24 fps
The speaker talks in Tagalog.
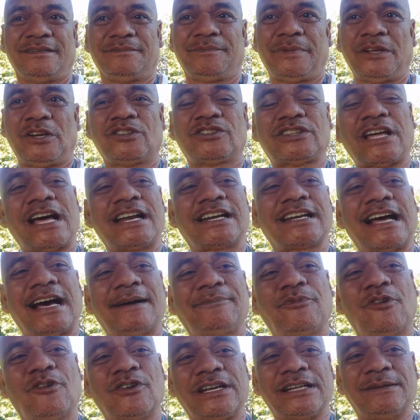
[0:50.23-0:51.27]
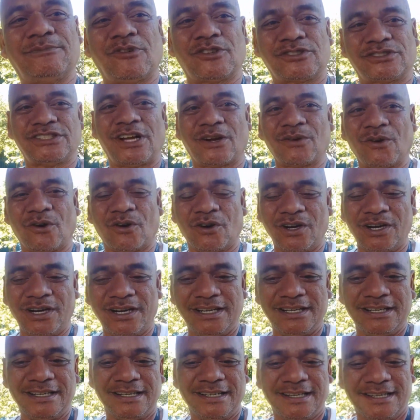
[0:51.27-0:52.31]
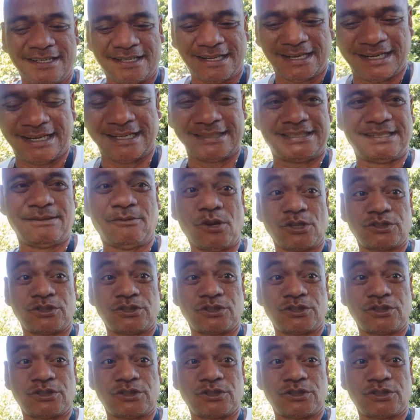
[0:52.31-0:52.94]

pinuntahan nga po ni Boss Dagul, uh, si Boss